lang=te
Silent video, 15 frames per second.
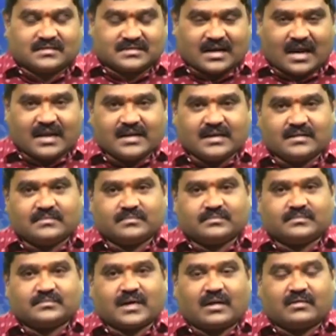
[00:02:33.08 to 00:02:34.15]
సాయి
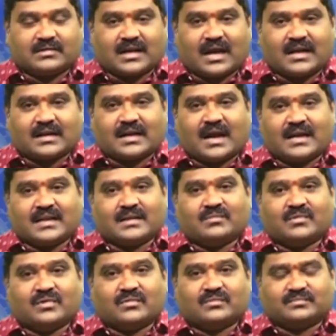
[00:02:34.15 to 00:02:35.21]
అవతార
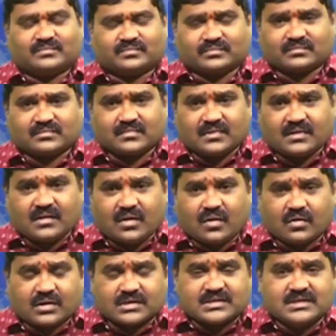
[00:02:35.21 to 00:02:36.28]
కార్యంలో
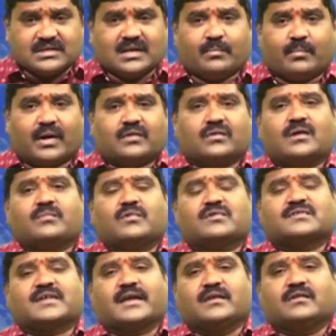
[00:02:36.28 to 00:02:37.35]
ఒక చిన్న భటులమో
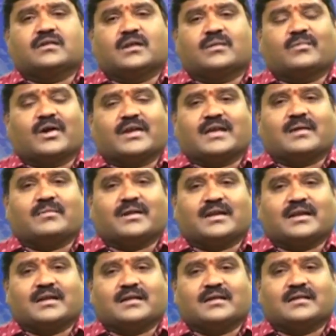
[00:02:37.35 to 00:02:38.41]
సైనికులమో
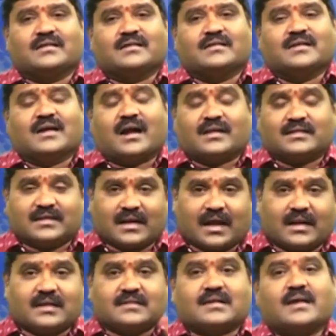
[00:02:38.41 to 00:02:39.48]
అయ్యామంటే అది
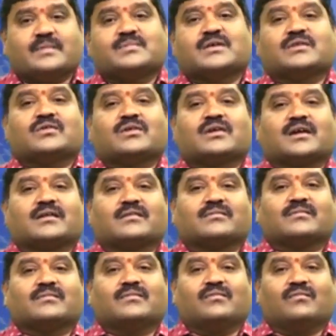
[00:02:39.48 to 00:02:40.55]
నానాసాహెబ్ చందోర్కర్
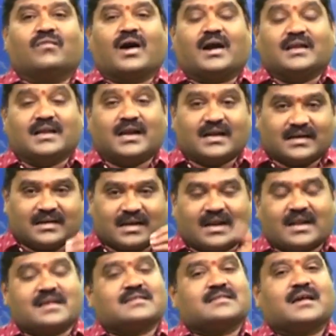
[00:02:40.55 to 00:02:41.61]
వాలి లాంటి
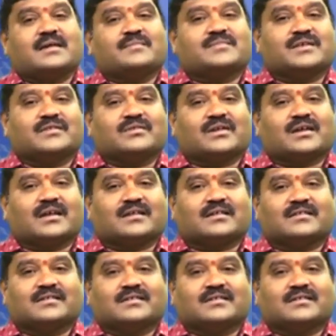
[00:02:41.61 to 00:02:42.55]
నానాసాహెబ్ చందోర్కర్